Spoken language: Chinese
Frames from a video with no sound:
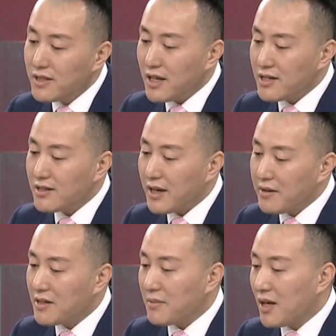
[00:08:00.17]
险是在
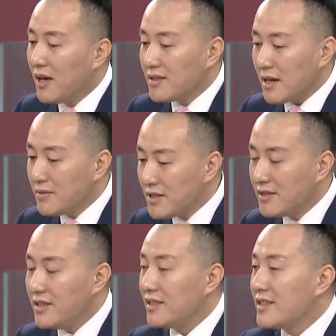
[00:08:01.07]
于什么？咱们自
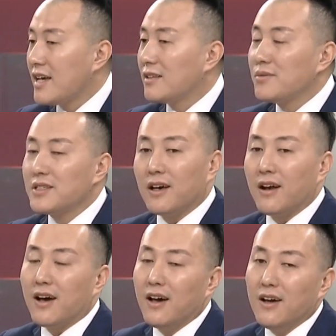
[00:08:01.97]
己吓得不行
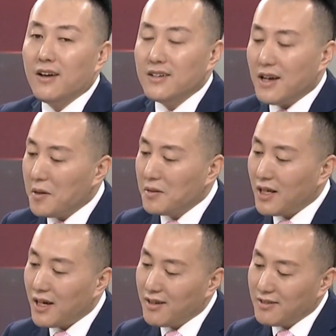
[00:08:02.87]
了，然后
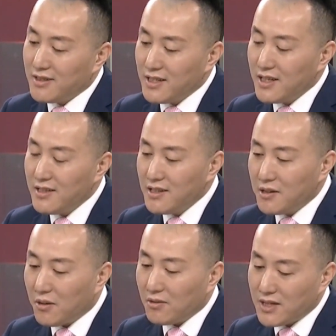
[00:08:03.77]
呢？这些机
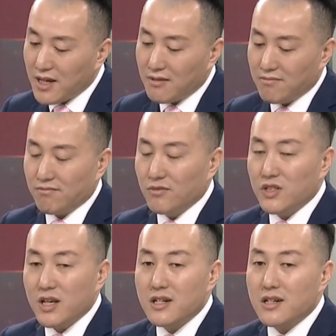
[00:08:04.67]
构在目
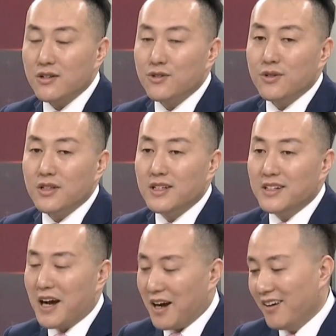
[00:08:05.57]
前持续的进场，